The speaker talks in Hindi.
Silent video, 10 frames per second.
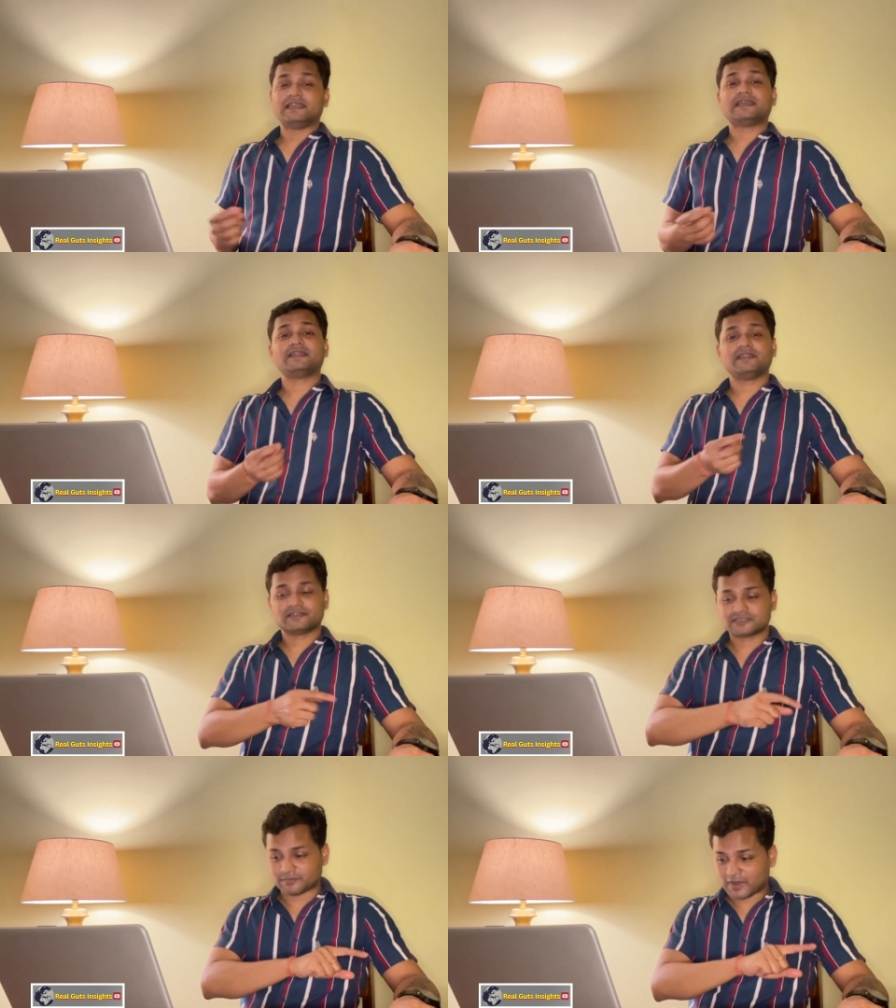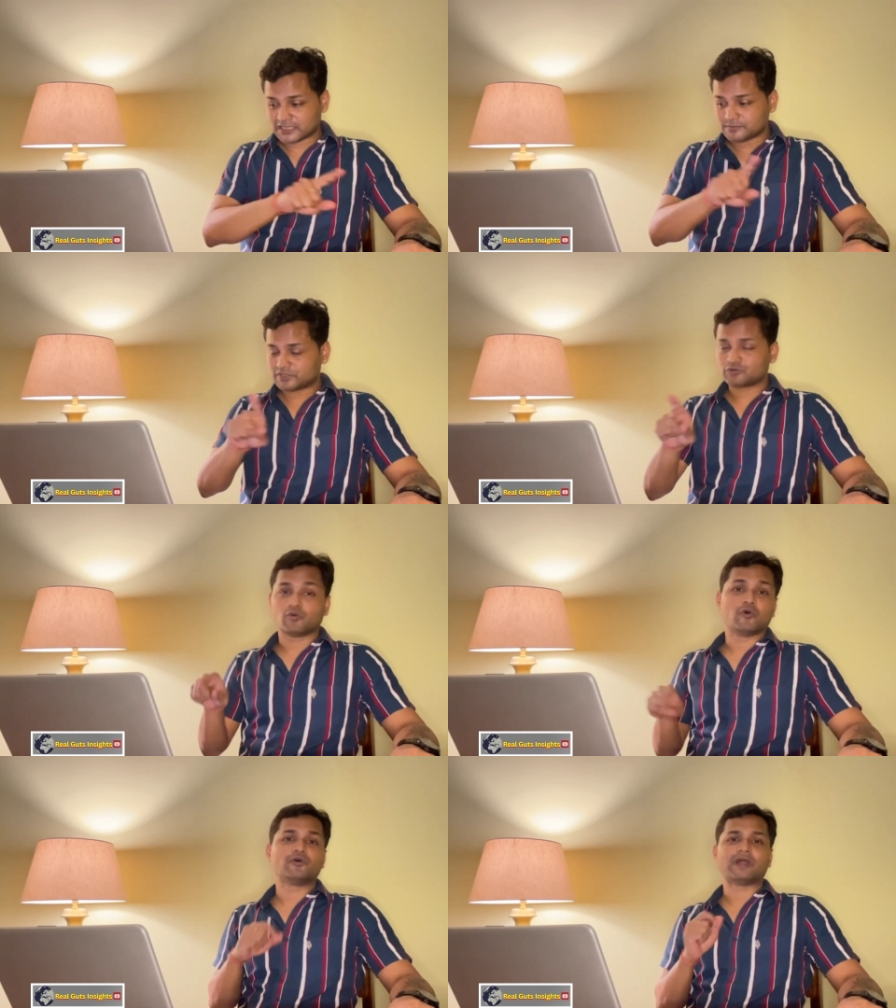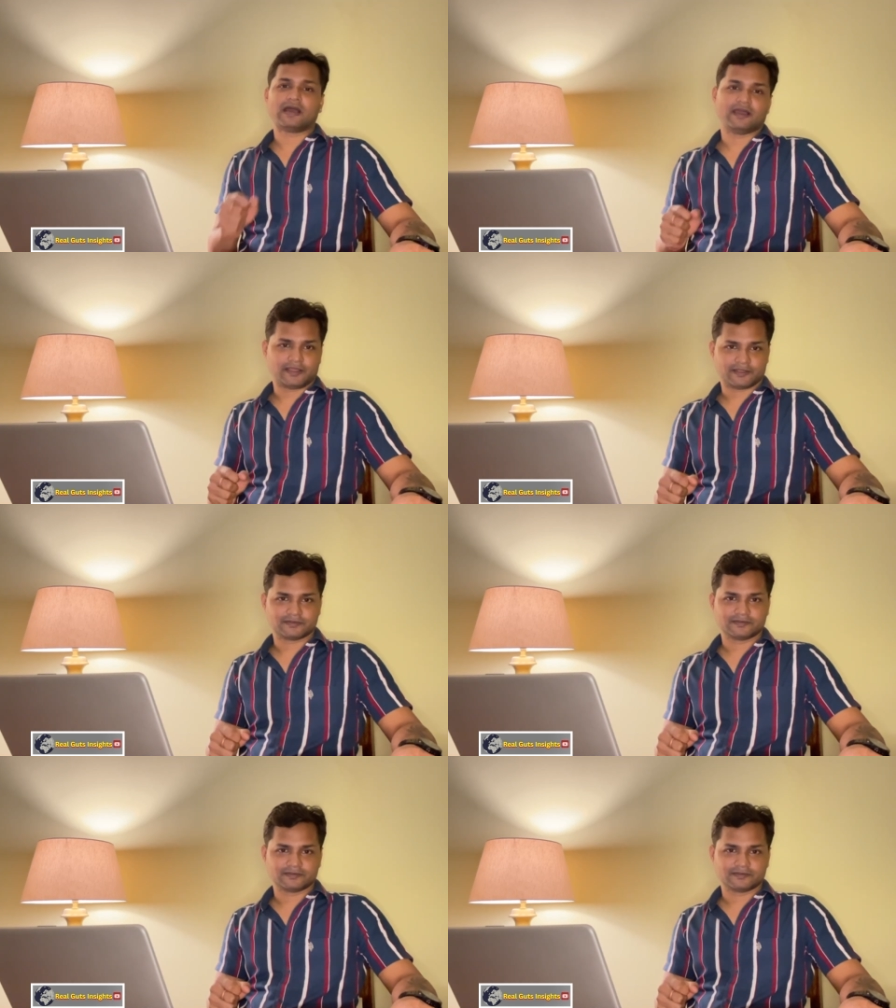लेकिन ये समाज में जो हो रहा है